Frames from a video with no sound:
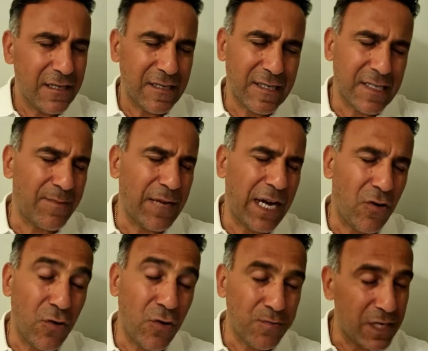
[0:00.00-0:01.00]
sabah
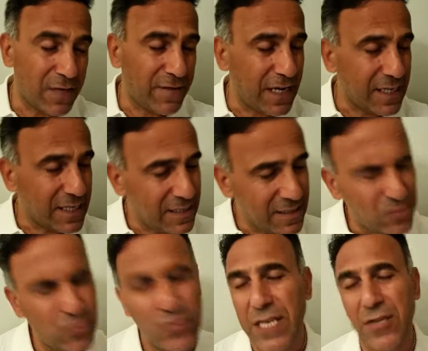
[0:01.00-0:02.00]
11 vaktinin
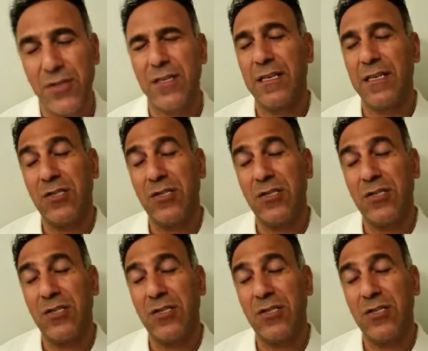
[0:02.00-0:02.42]
güneşi